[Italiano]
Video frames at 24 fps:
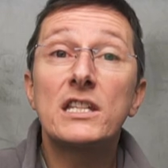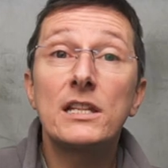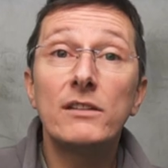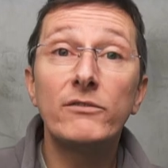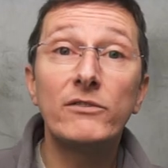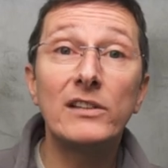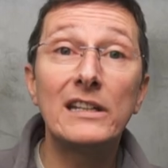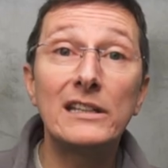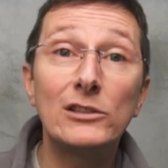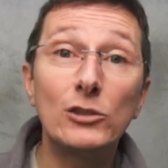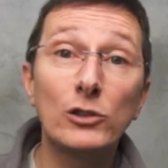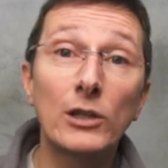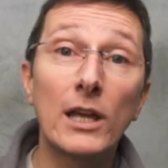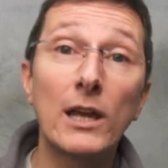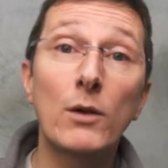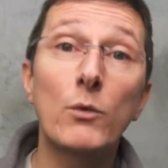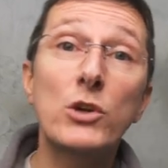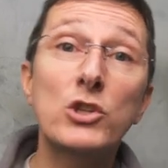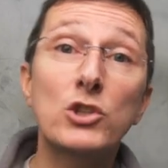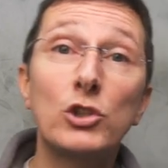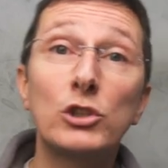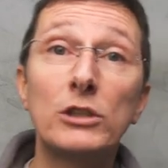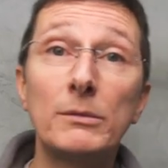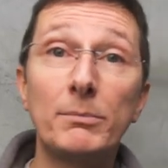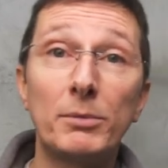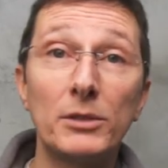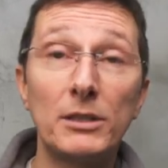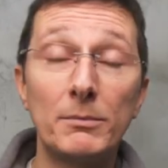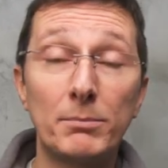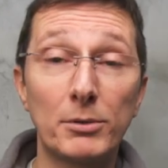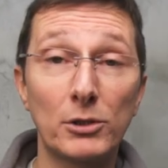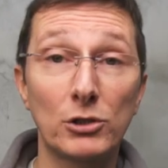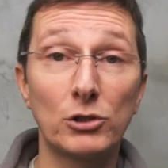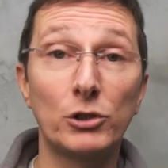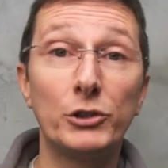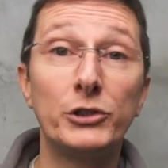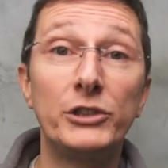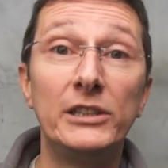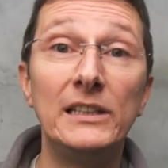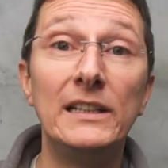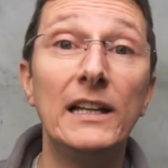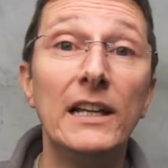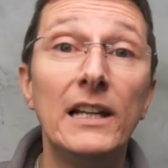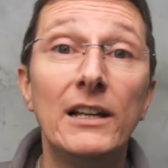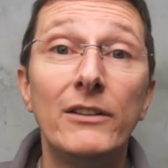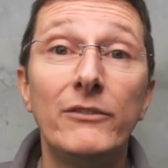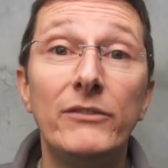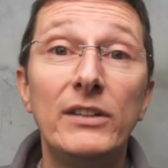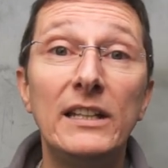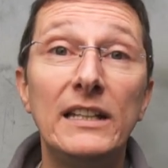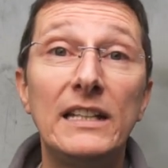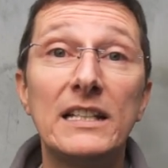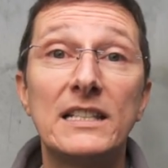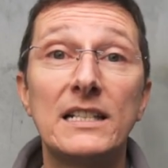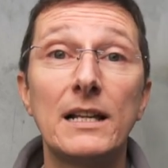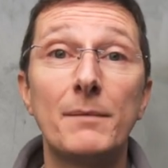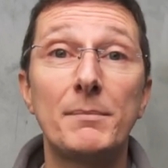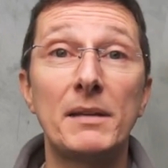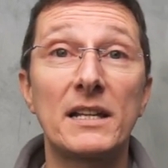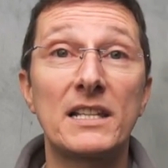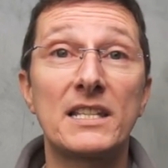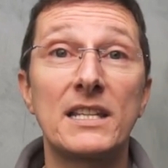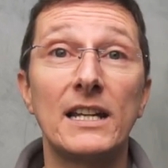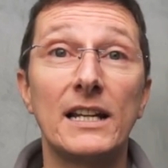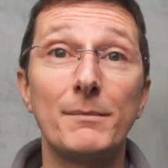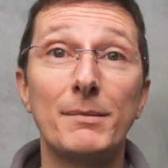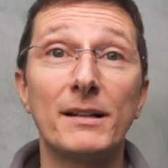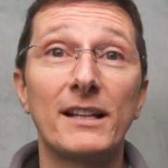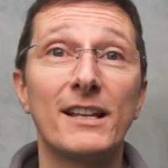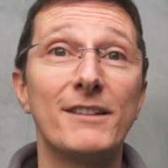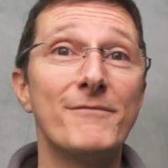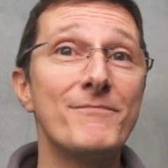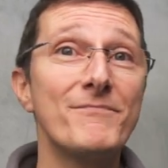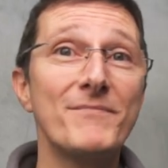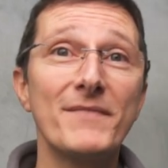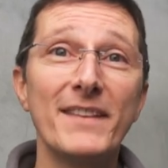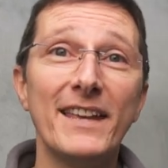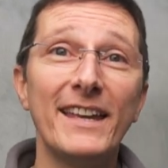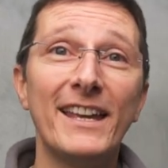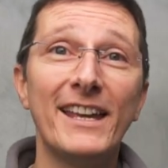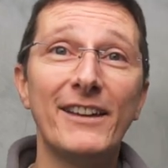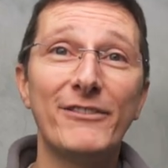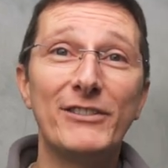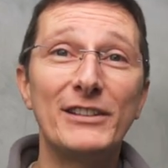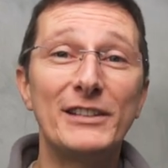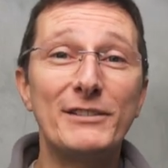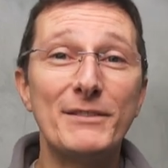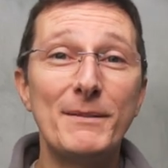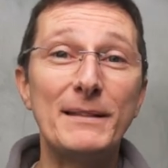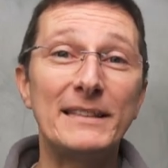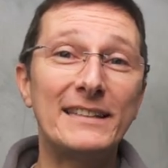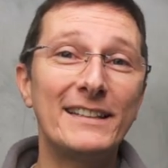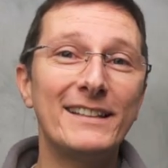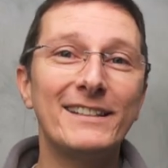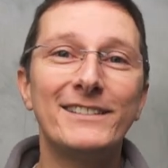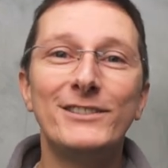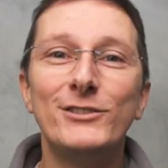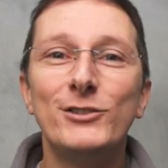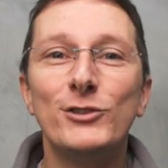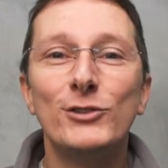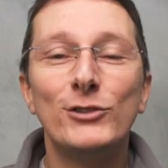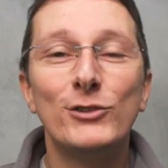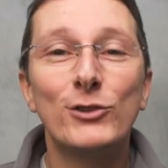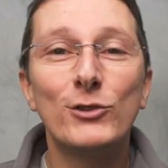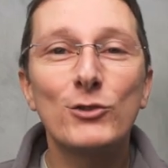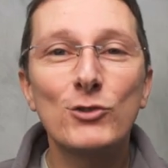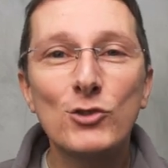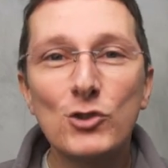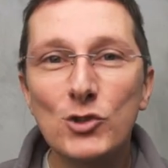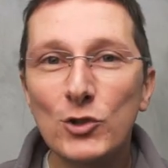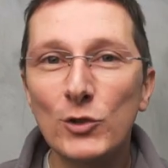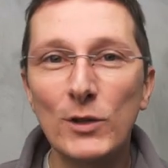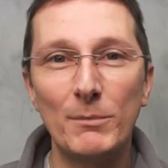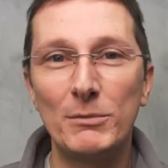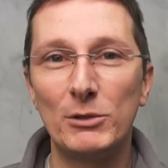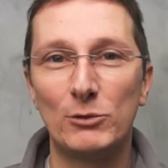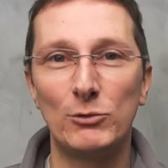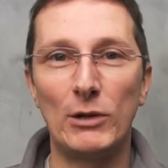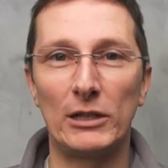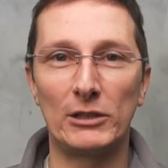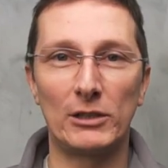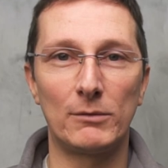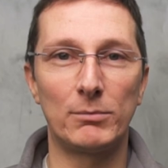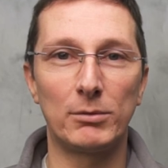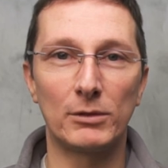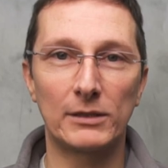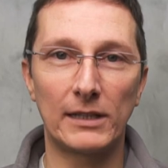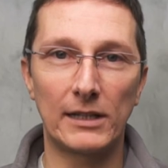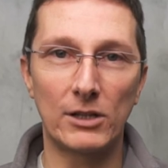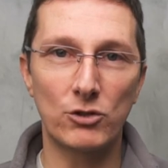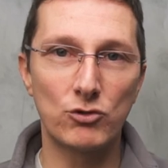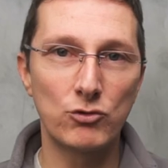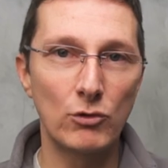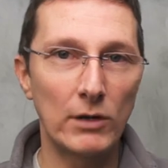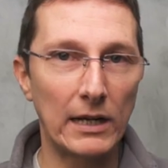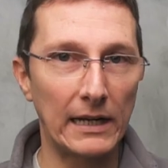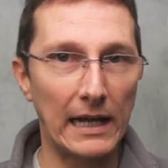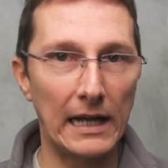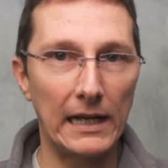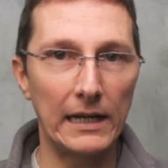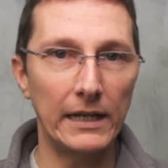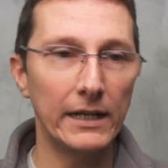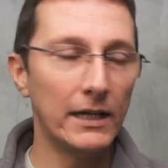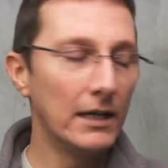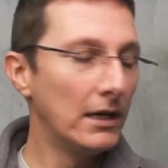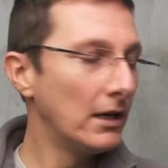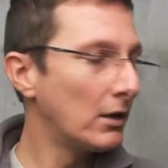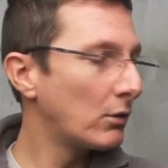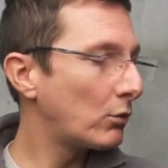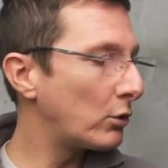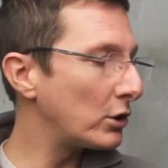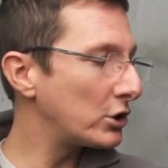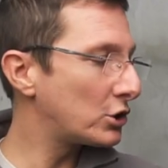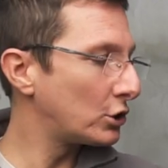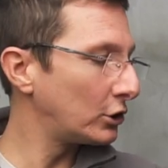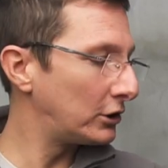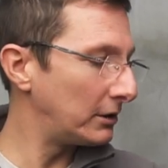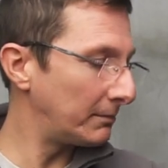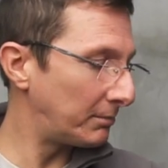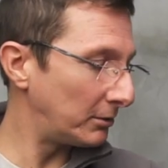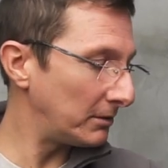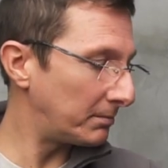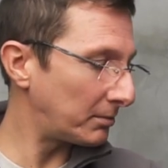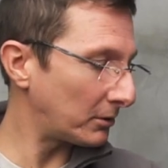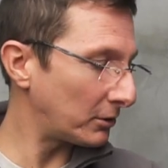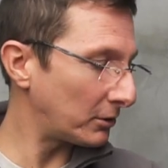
se vedo che questo tipo di prodotti vi inizia a piacere, perché effettivamente non sono abituato a portare sul canale questo tipo di